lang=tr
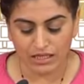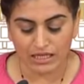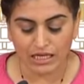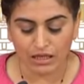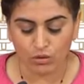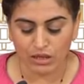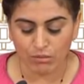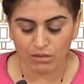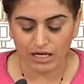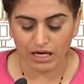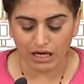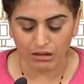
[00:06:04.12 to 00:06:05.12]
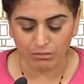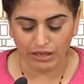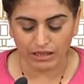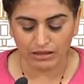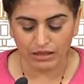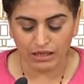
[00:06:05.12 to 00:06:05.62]
gereken önlemleri
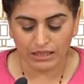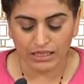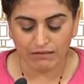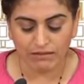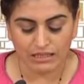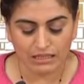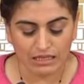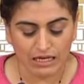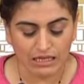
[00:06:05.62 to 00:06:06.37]
almayan, devletin